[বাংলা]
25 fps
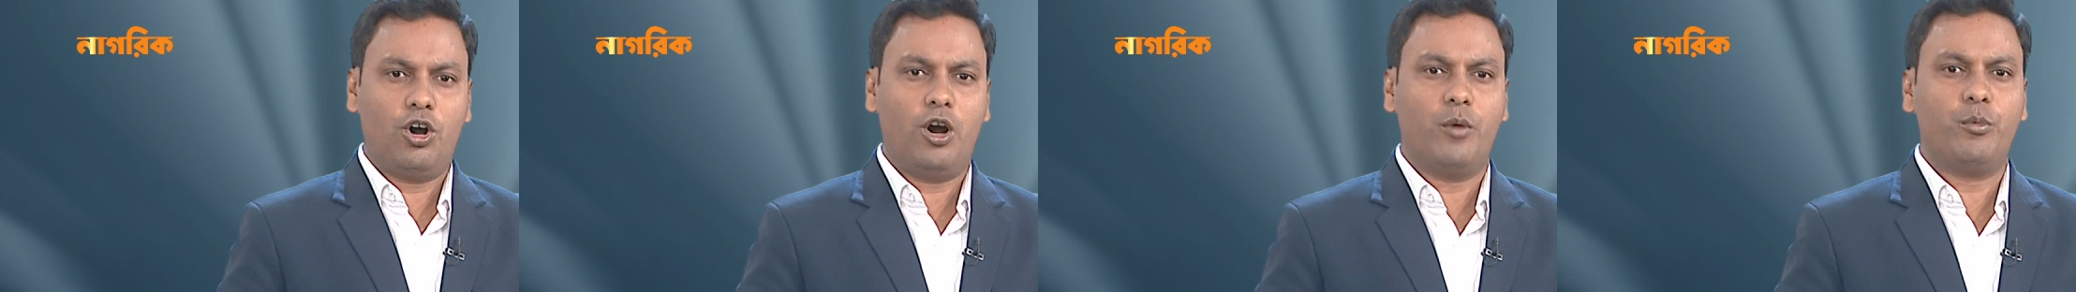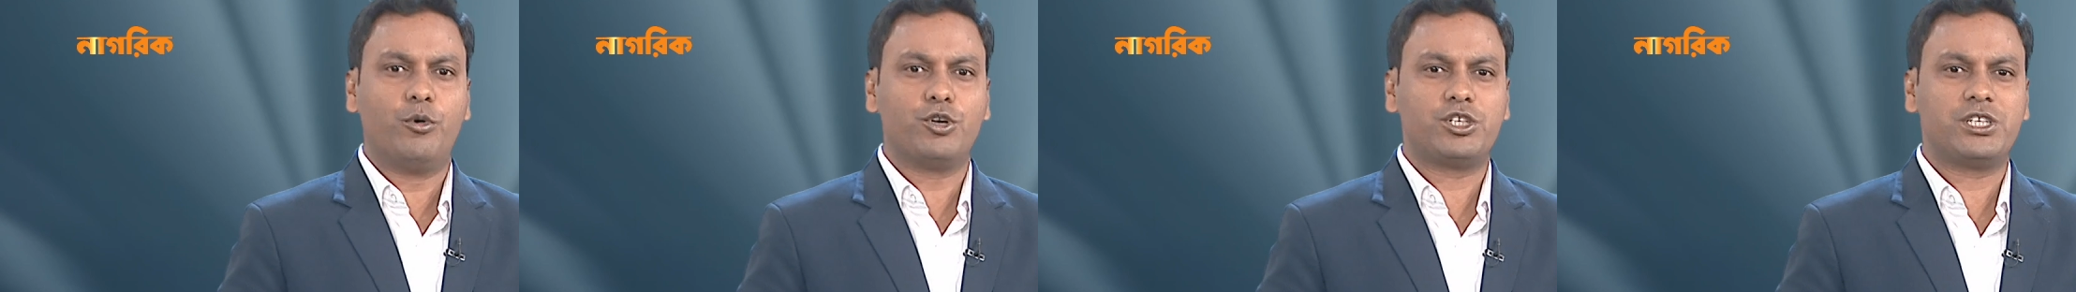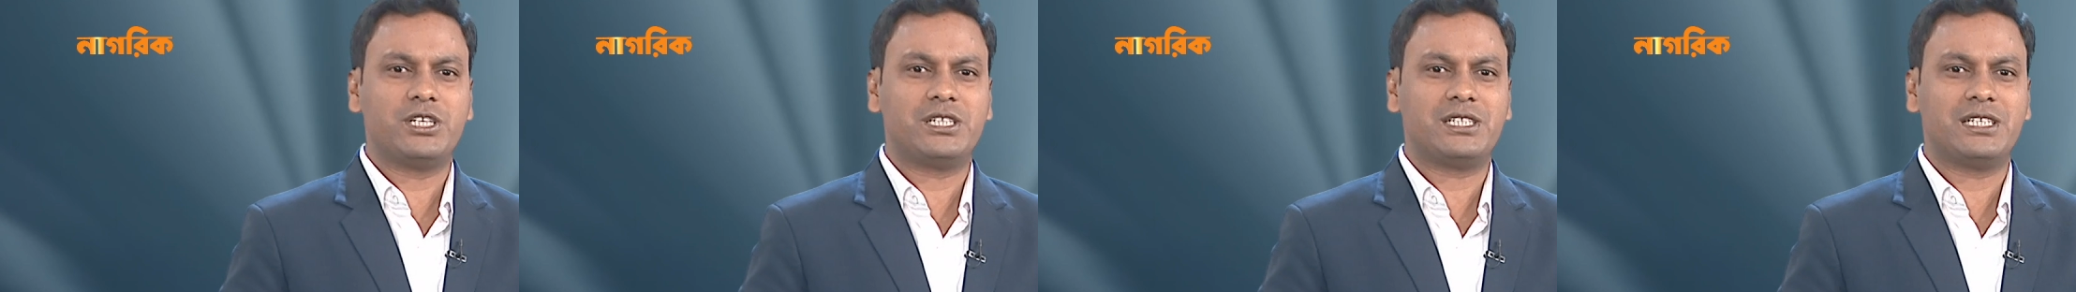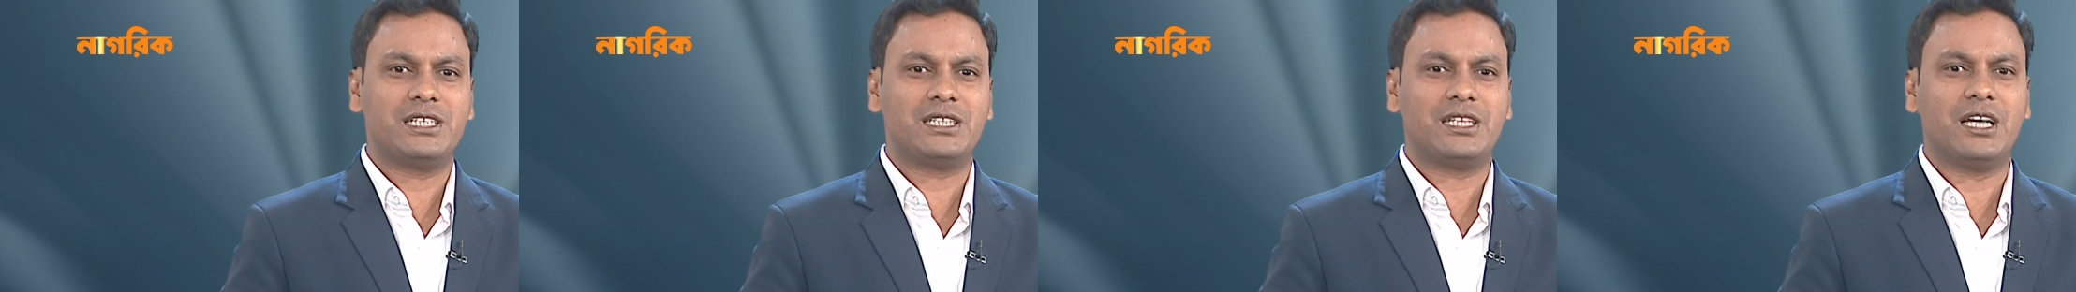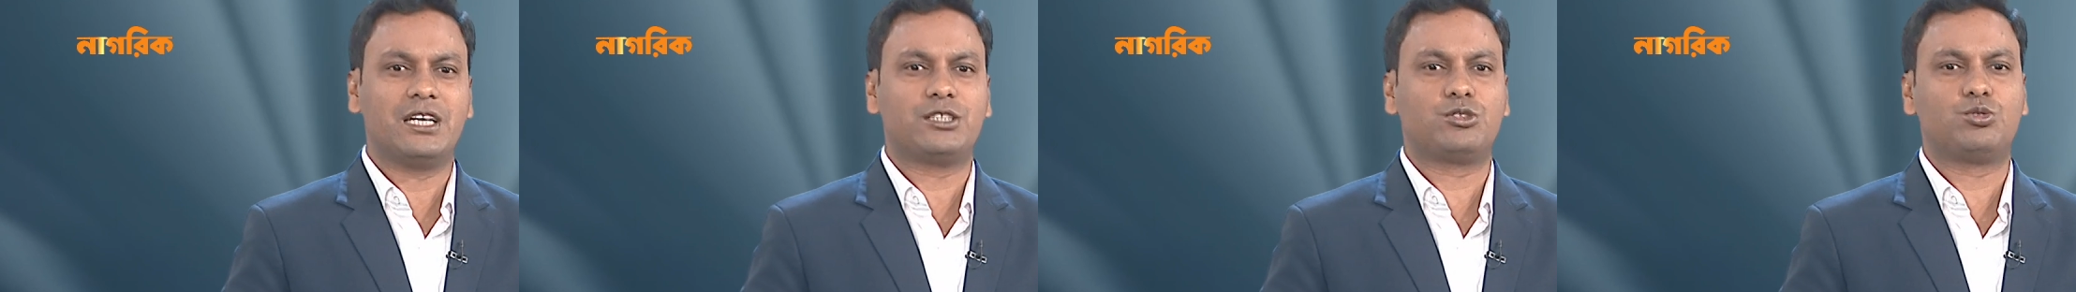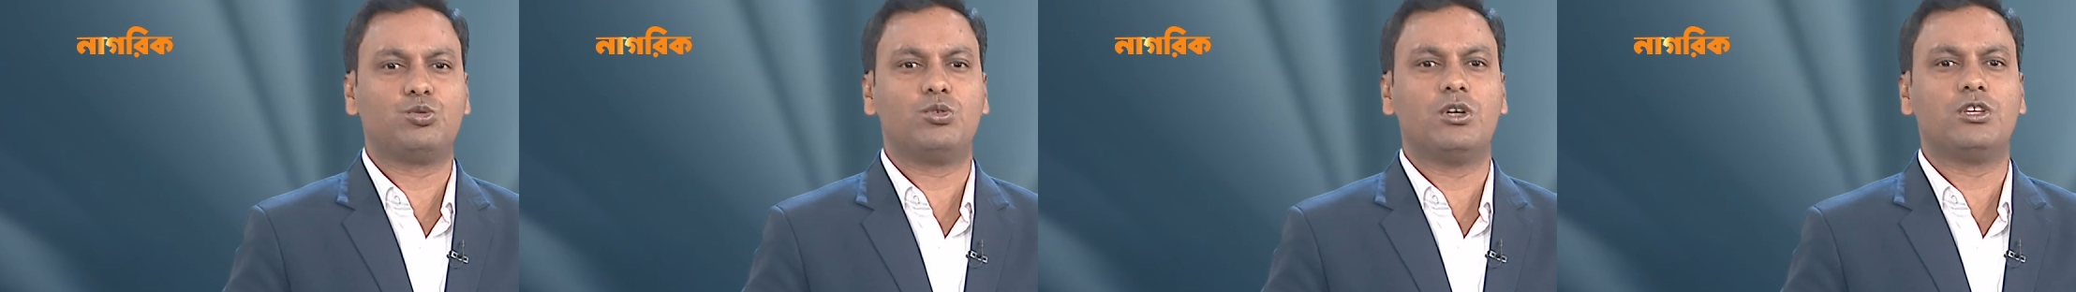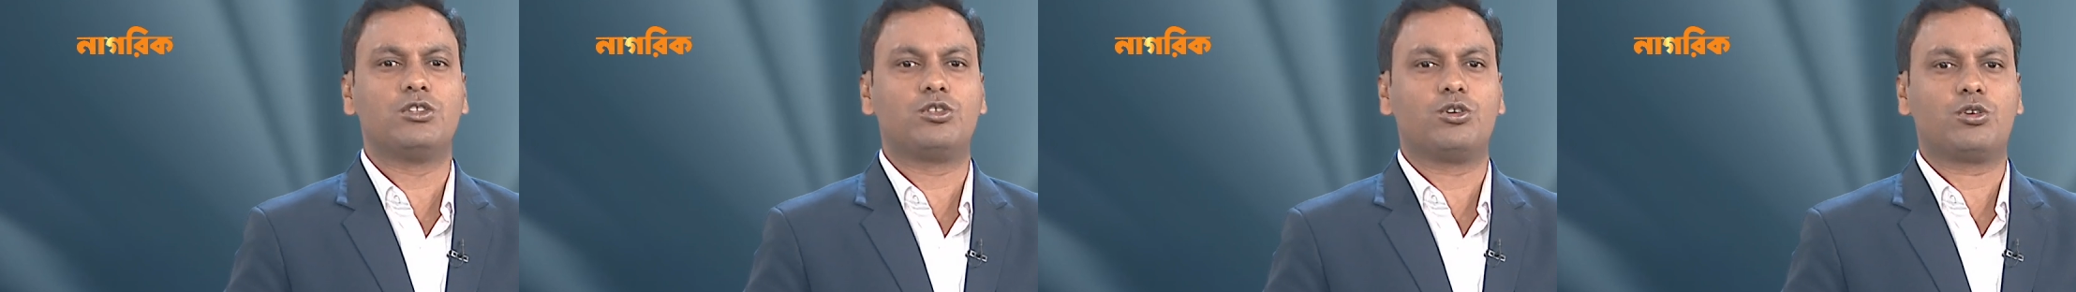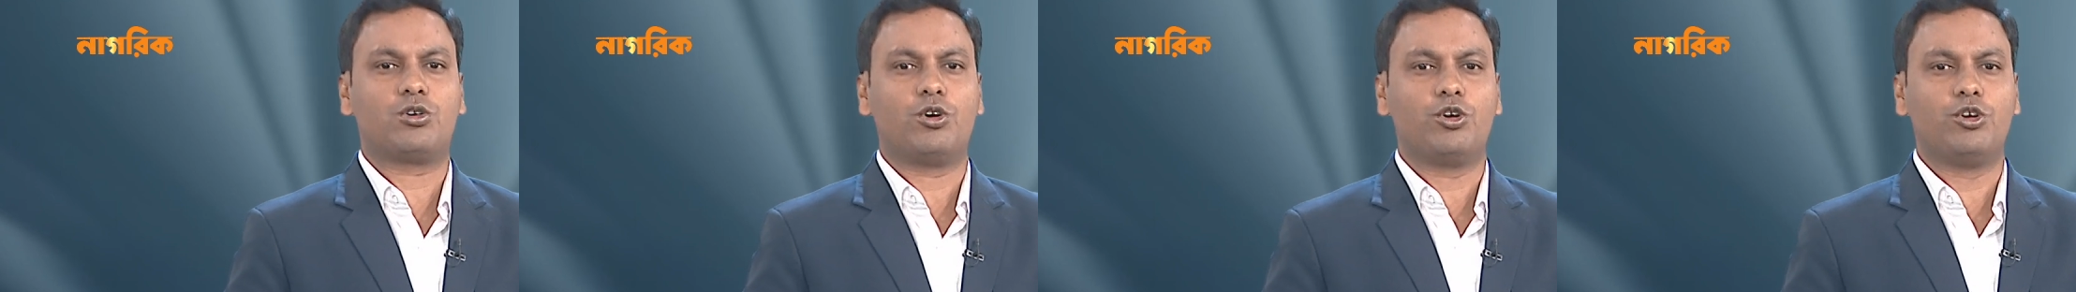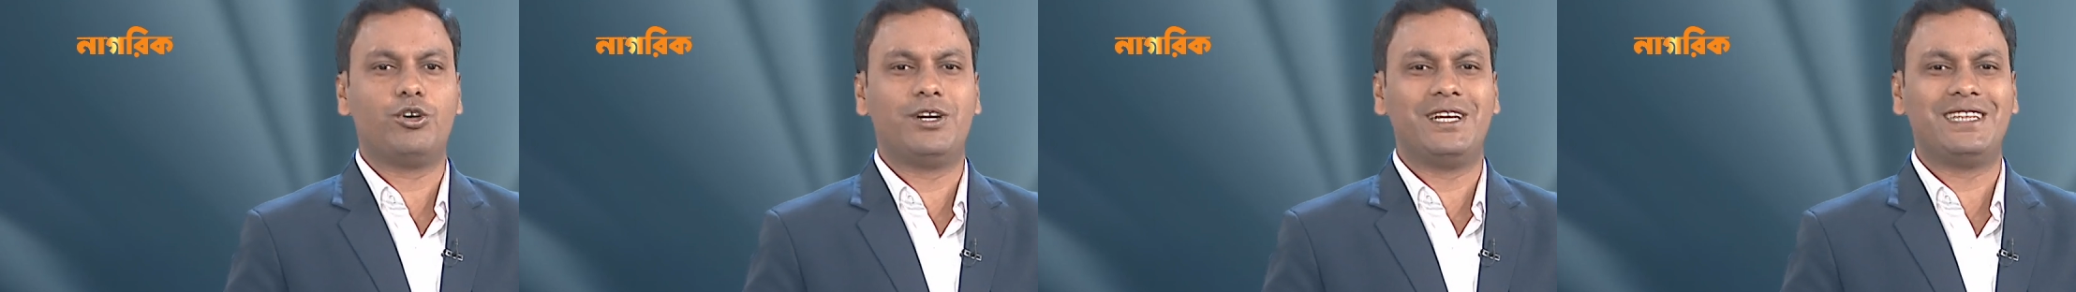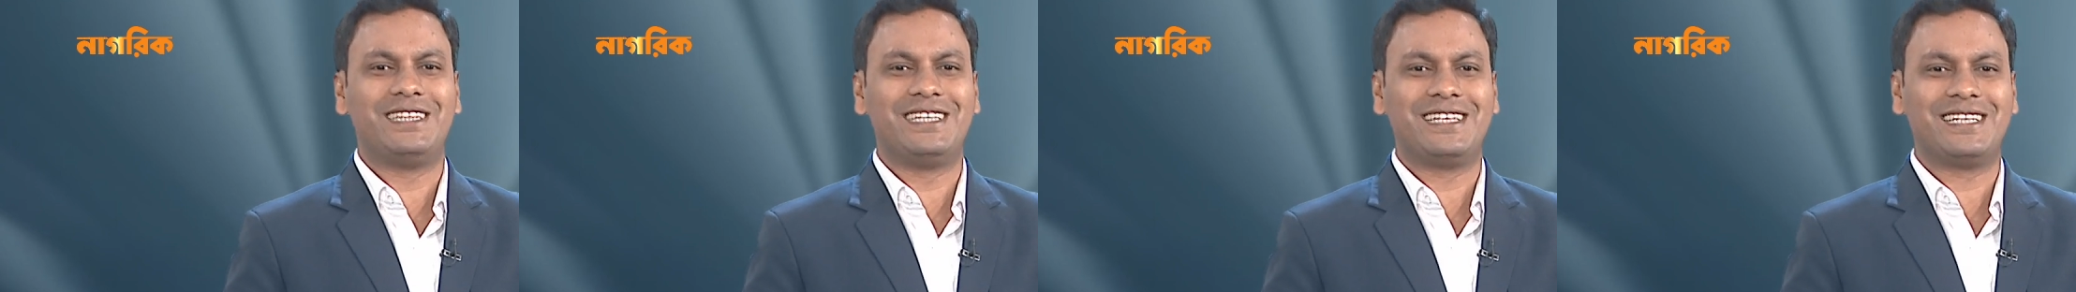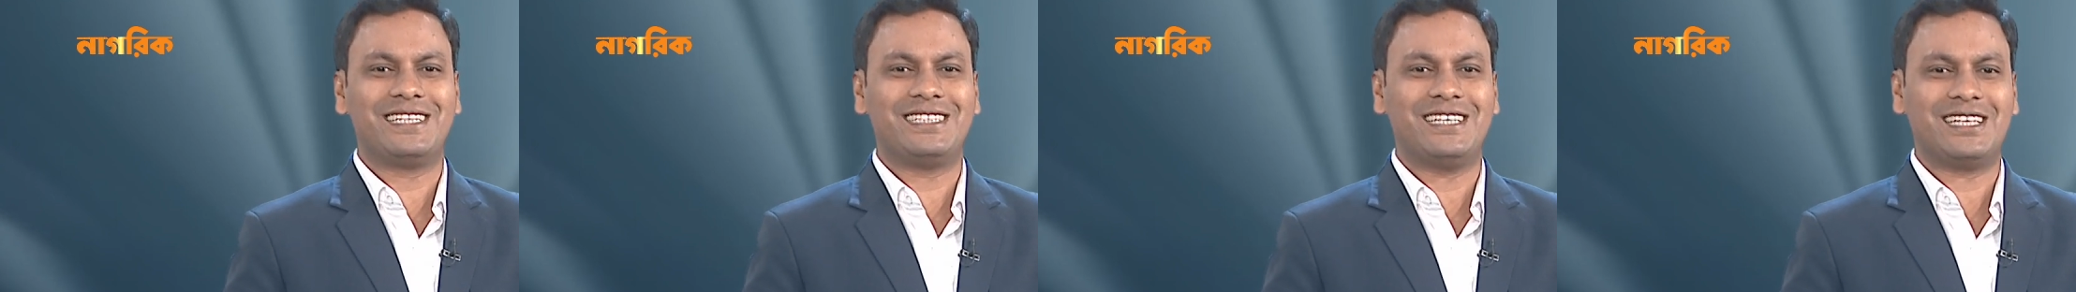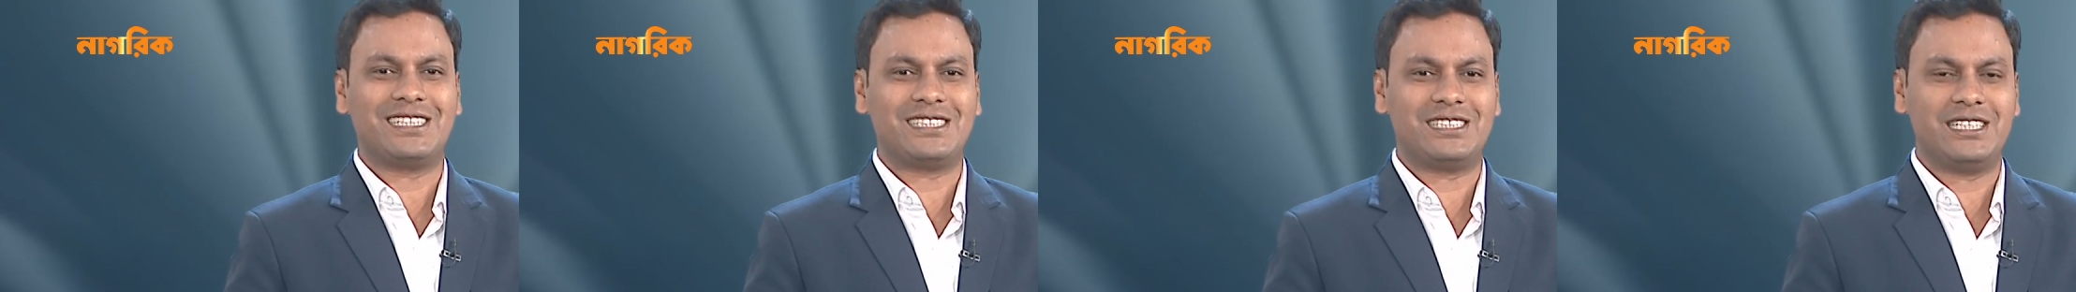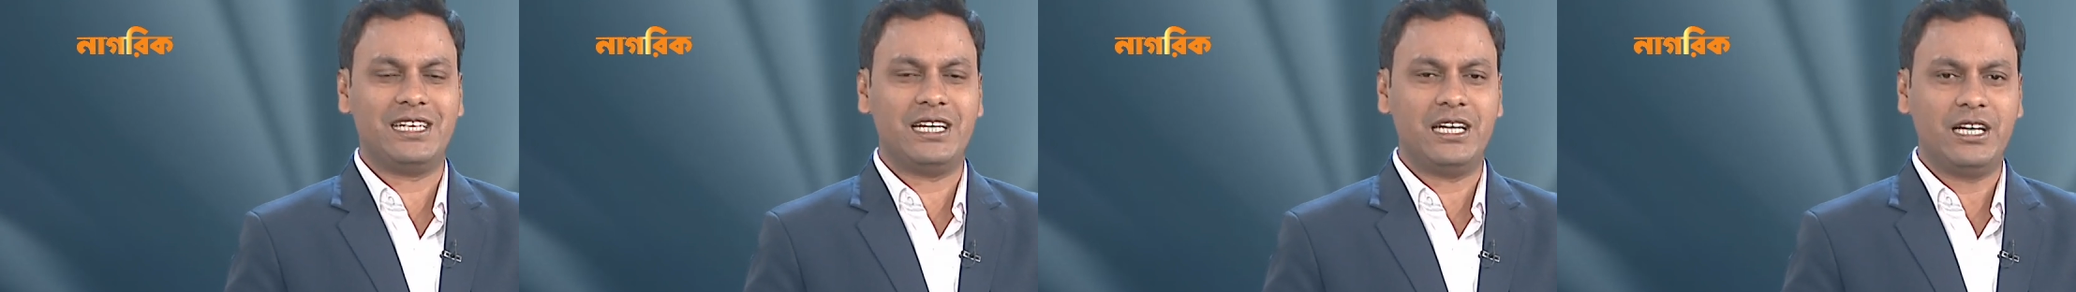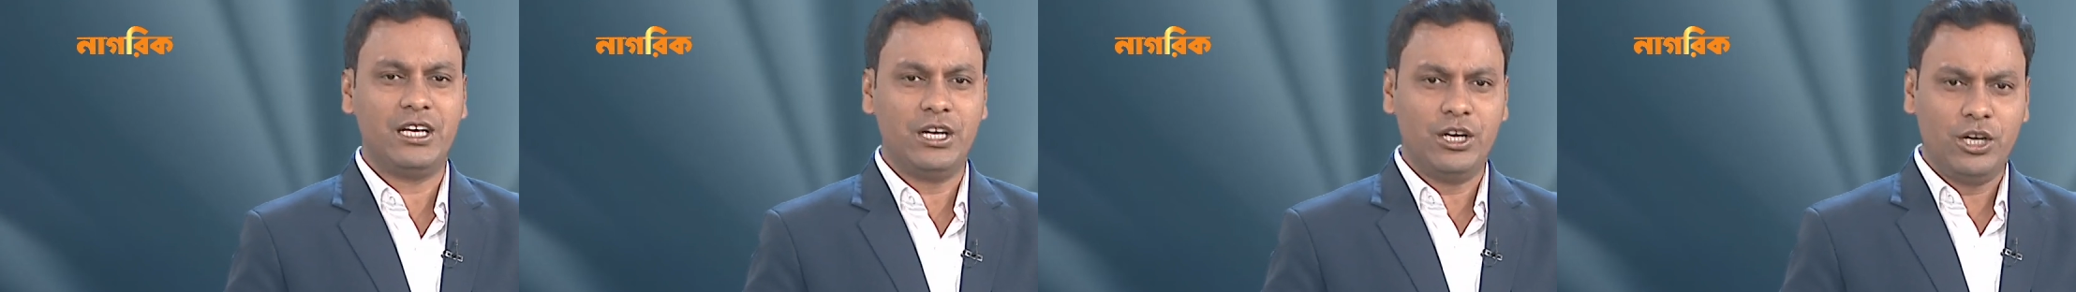অবশেষে তার চূড়ান্তকরণের দিকে যাচ্ছে